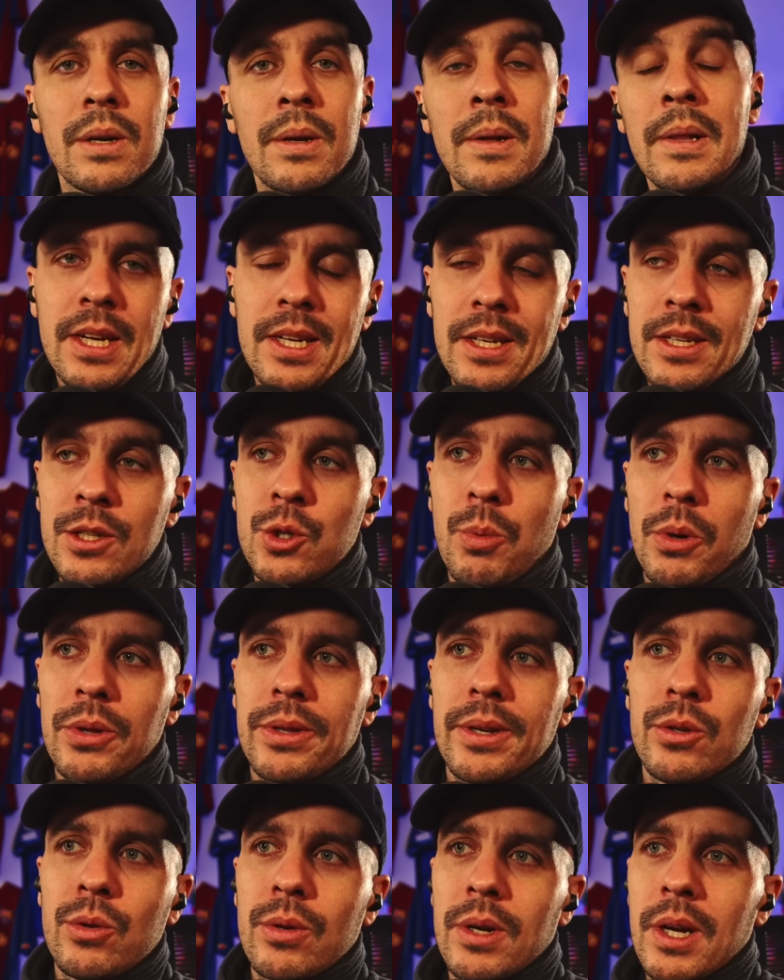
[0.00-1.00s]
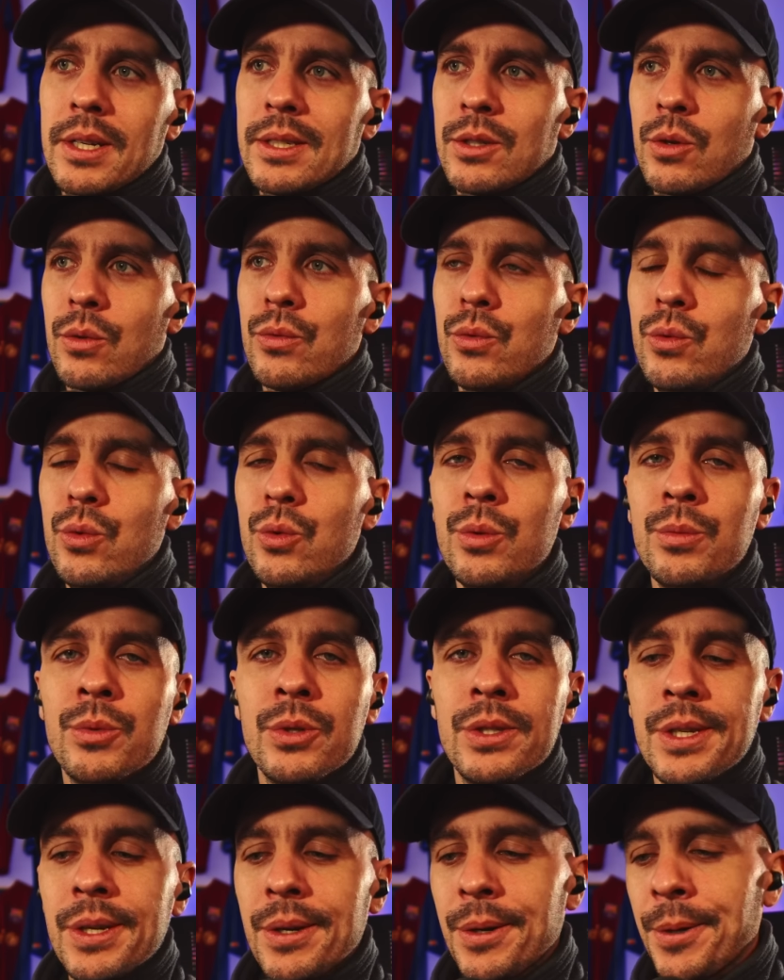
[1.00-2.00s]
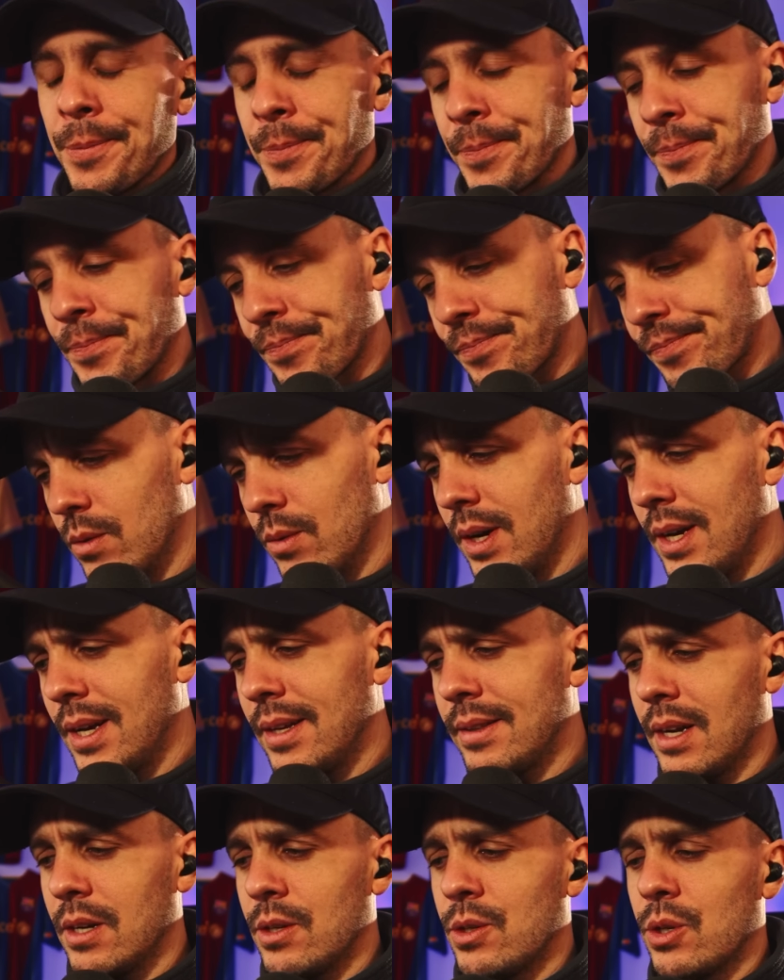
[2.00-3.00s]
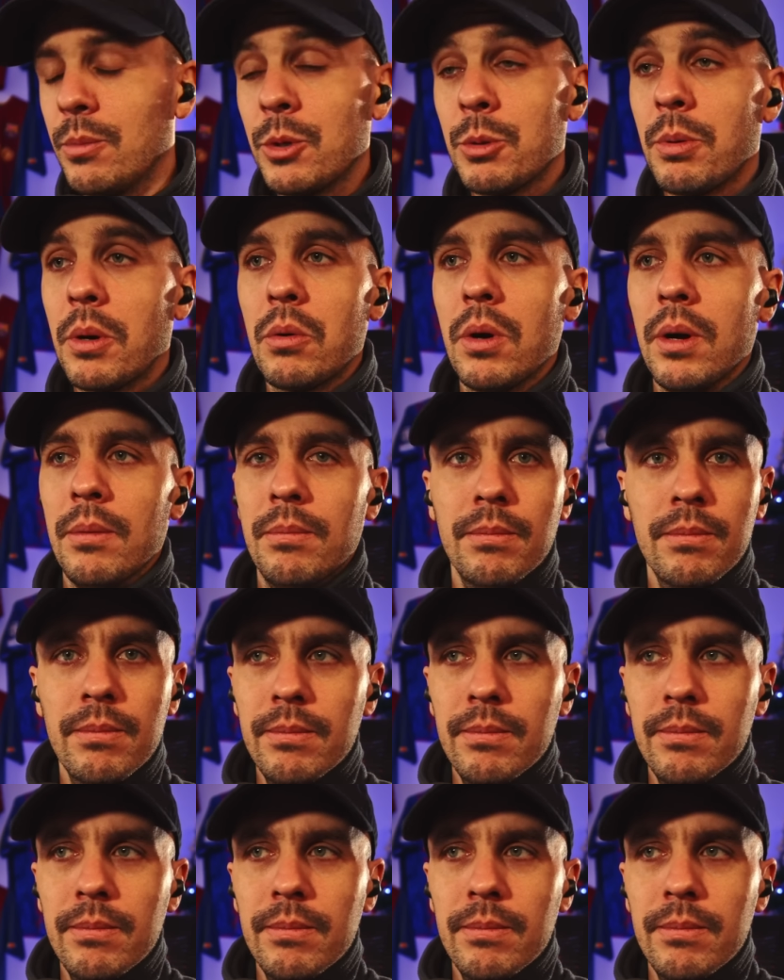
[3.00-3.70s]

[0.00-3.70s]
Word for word: Et il y a des supporters du Real qui sont venus me dire euh, Ouais, t'as le seum, je sais pas quoi.